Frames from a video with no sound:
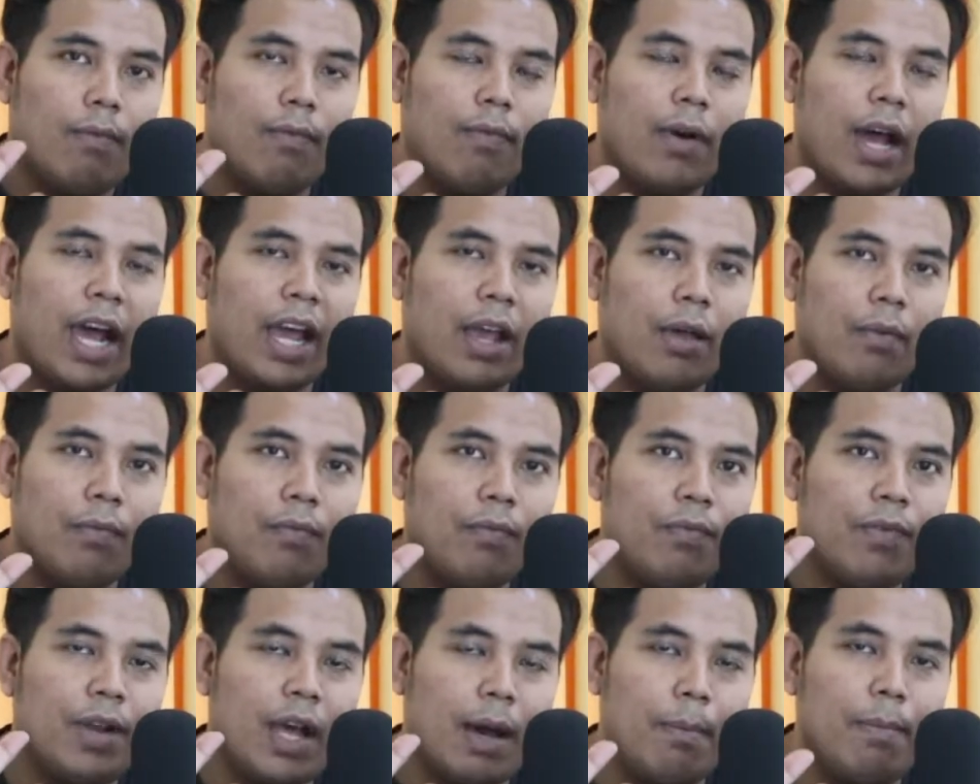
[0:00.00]

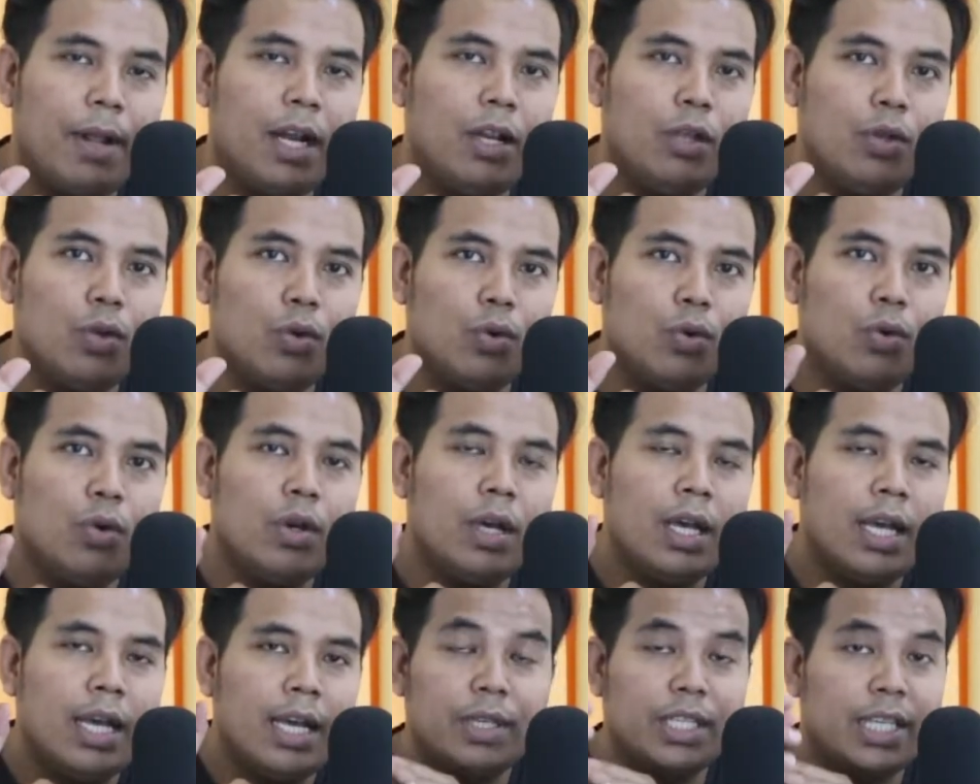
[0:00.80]

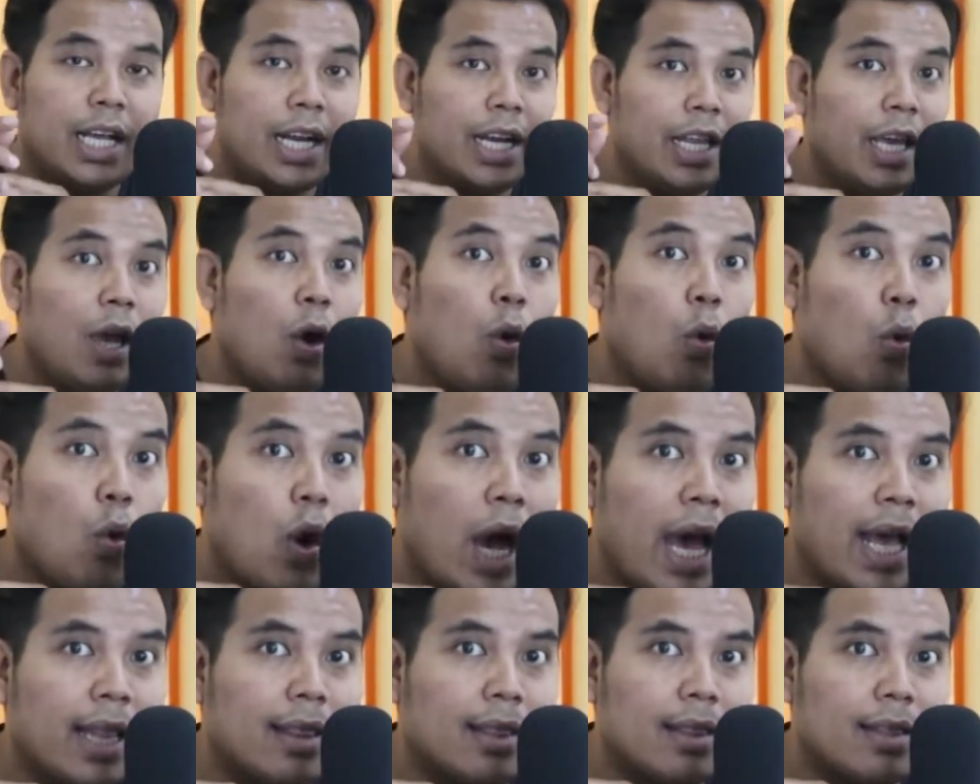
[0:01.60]
5W Misalnya
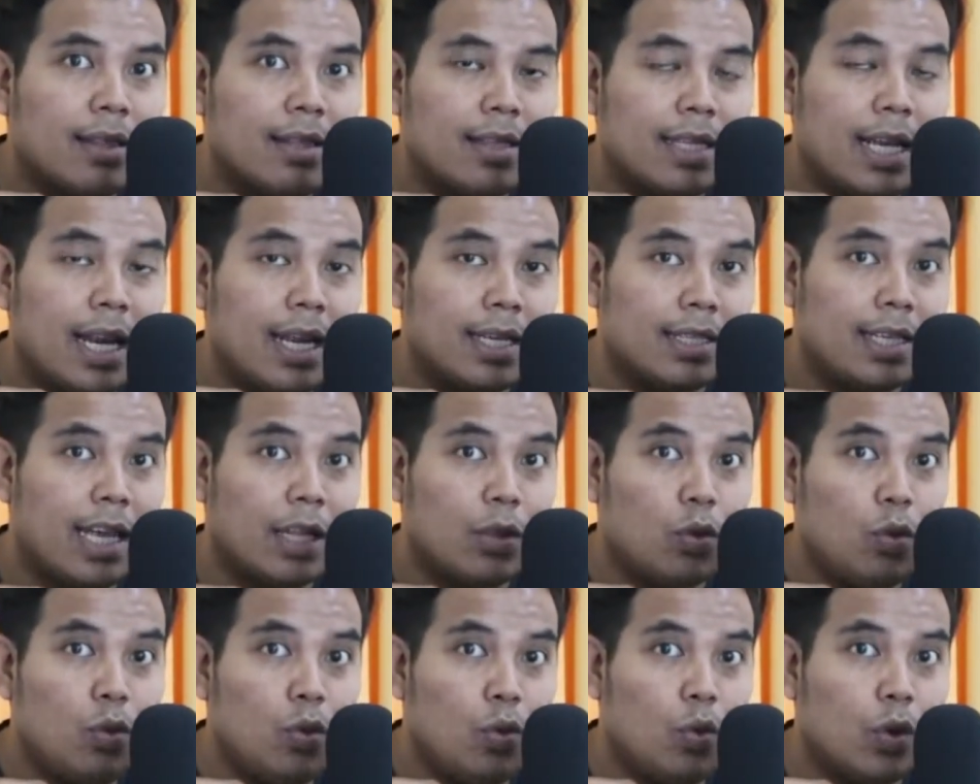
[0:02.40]
Watt, salah
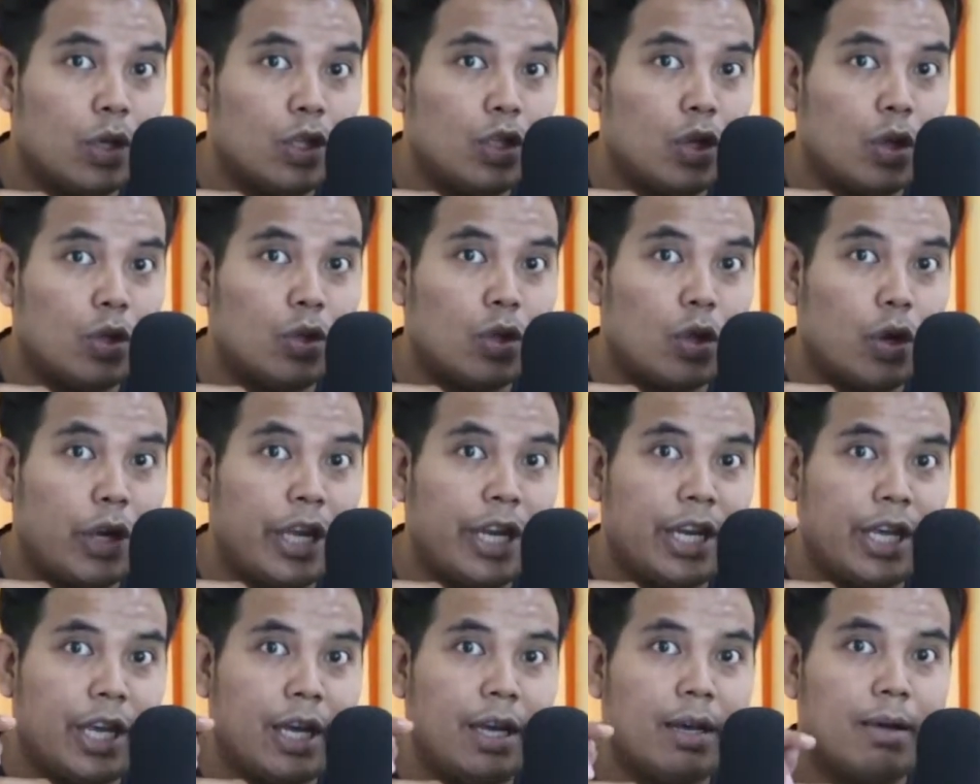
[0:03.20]
satu gue
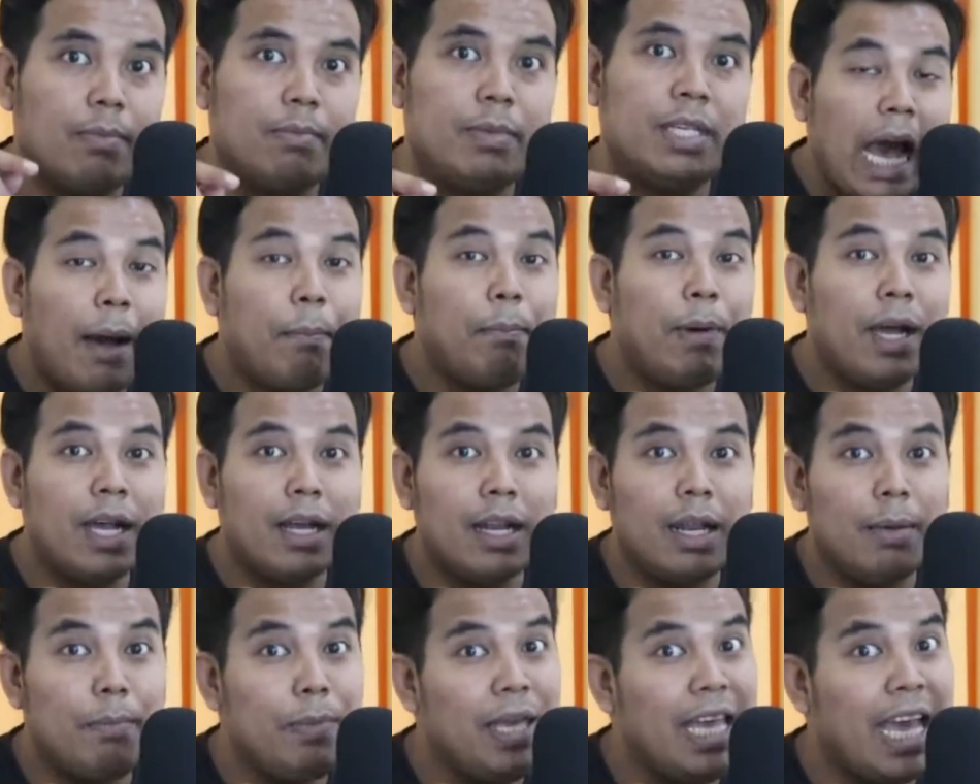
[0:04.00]
contohin ya. Apa
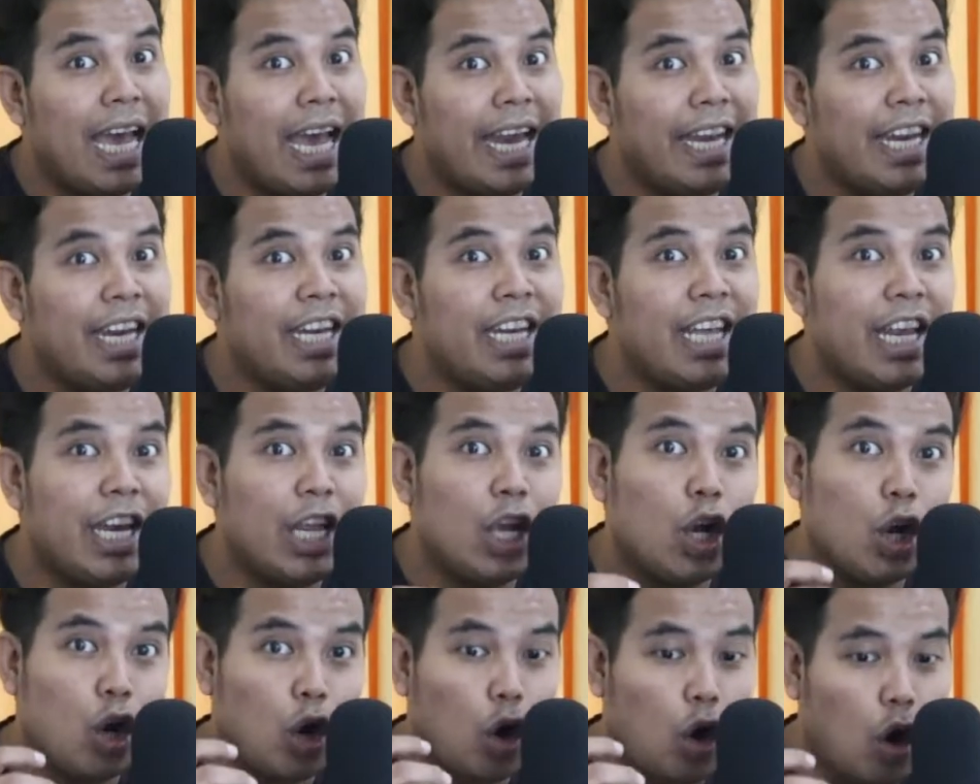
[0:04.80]
kelebihannya
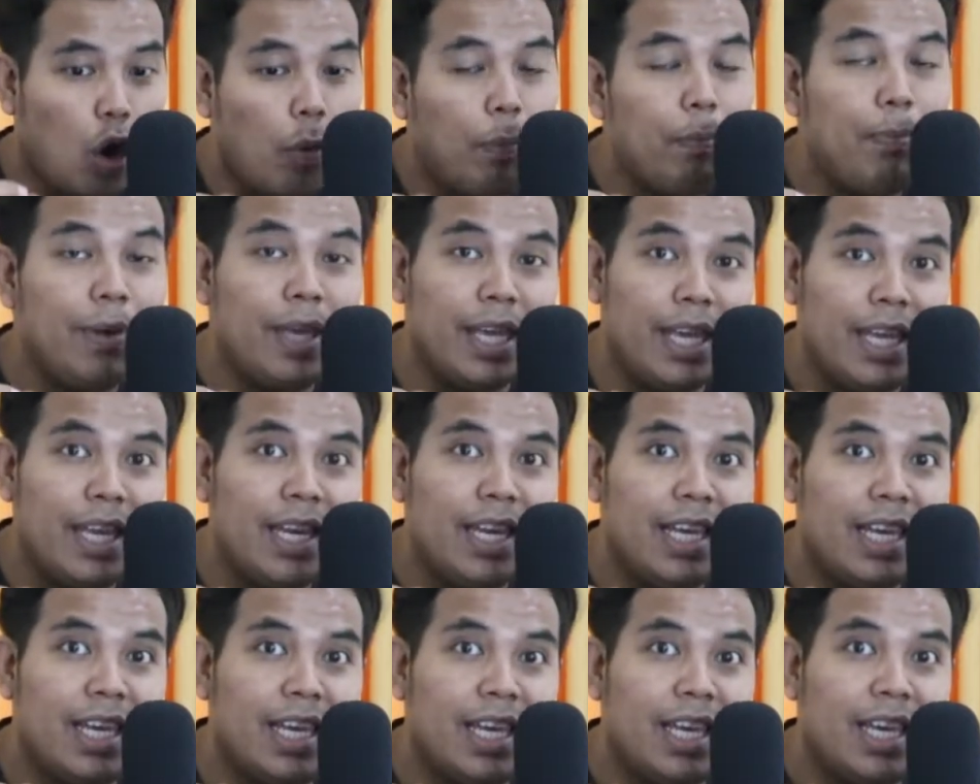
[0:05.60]
dari kopi
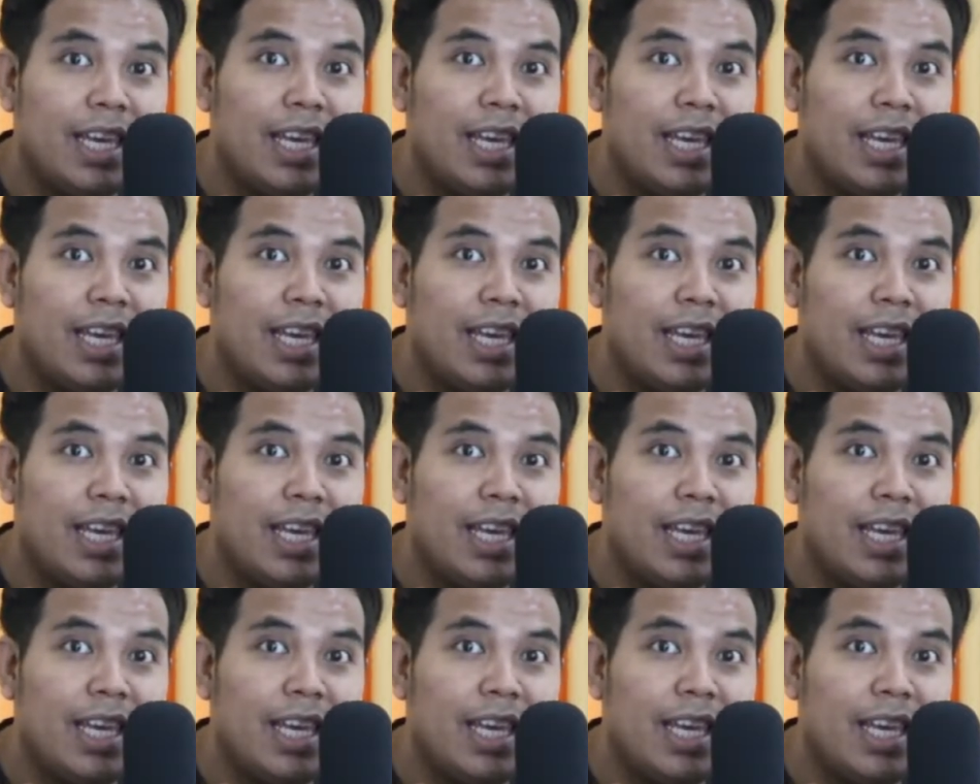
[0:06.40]
ini?